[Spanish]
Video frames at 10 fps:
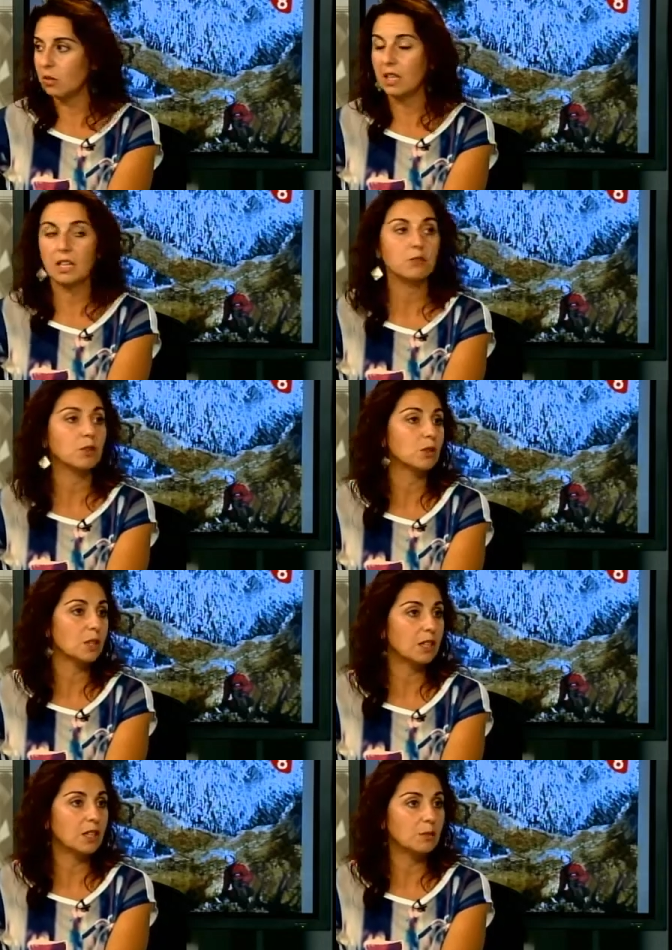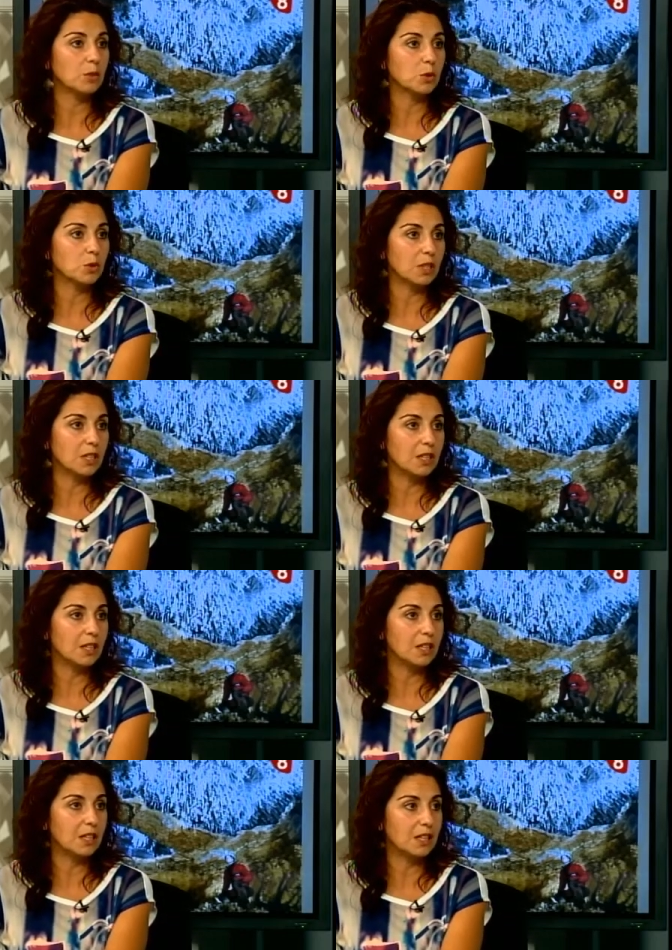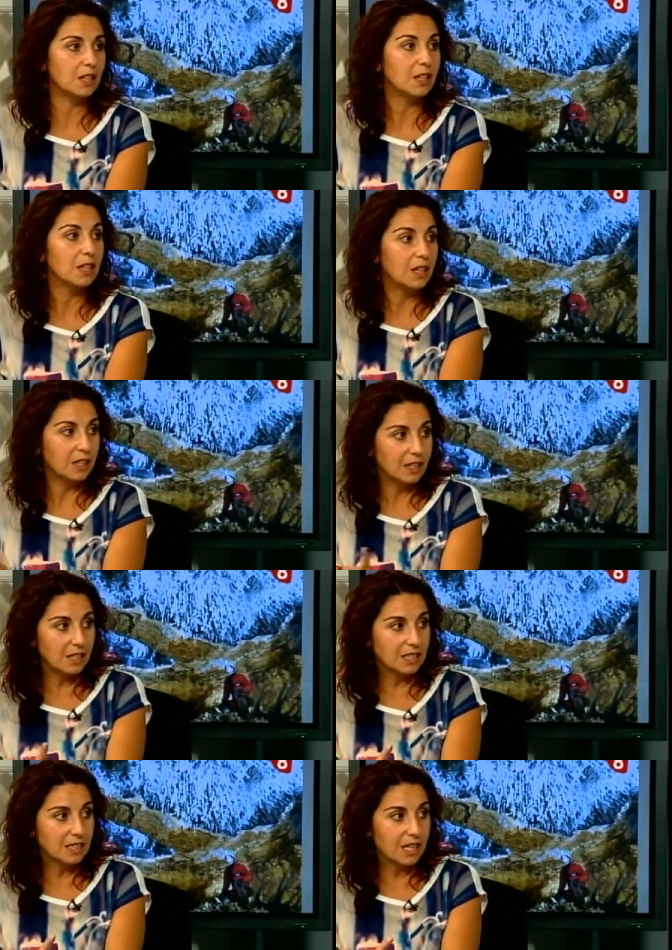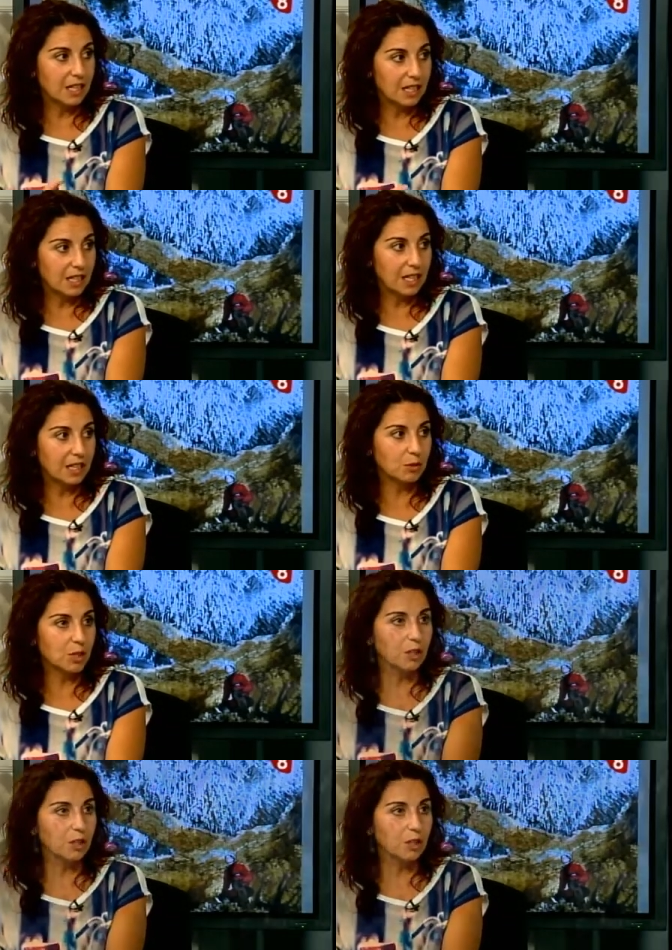una de las fotos que tenemos eh, está, la tenemos